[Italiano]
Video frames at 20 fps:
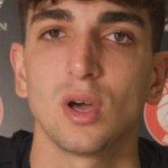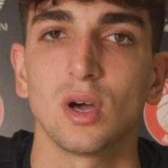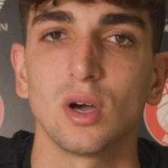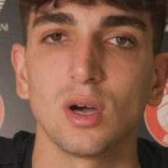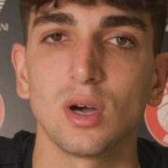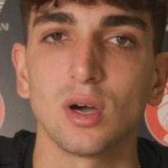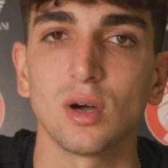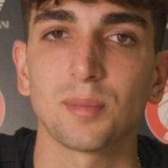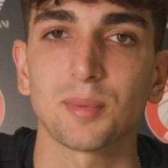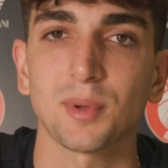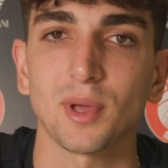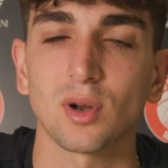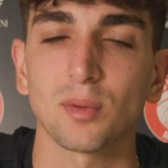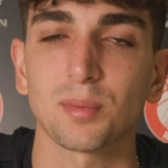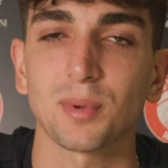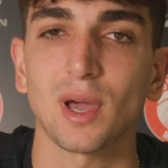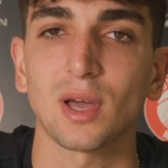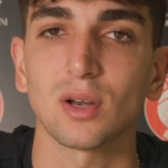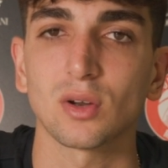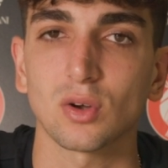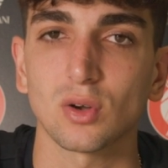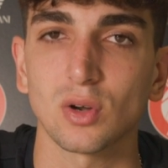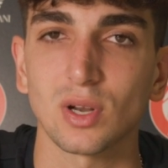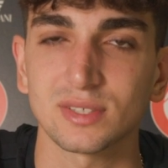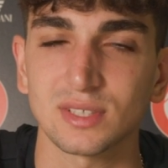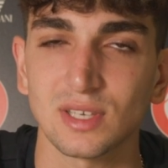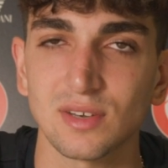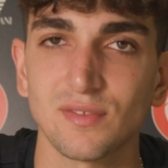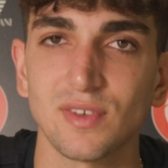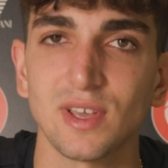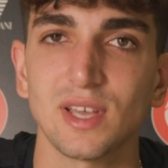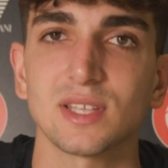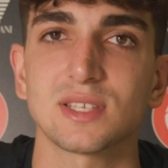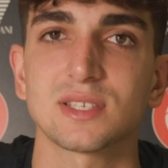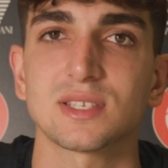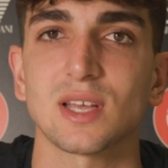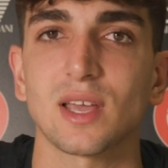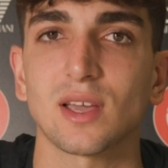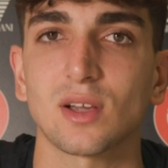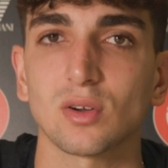eh, piano piano con la
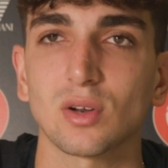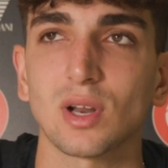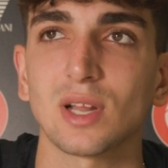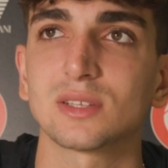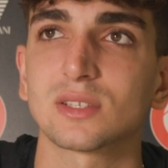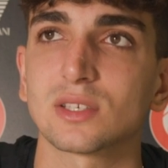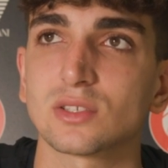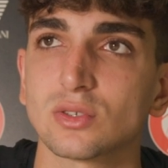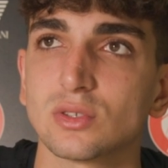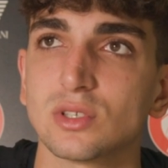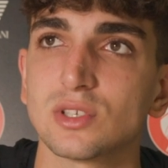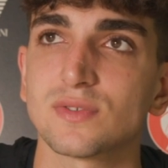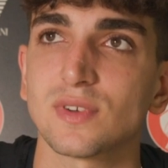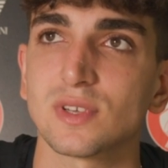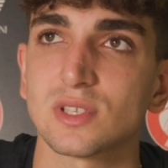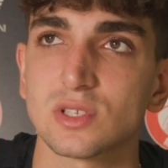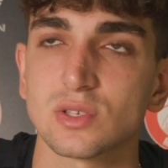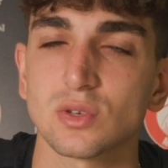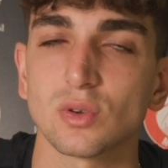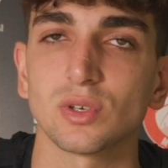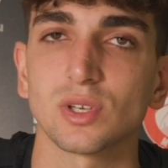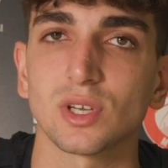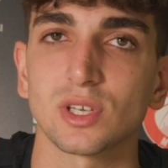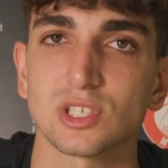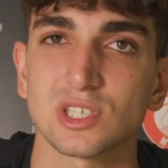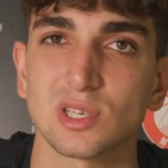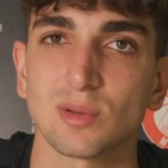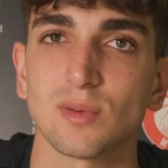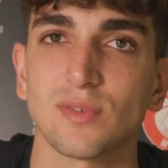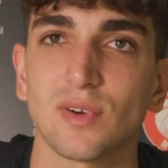salvezza e con altre soddisfazioni che ci siamo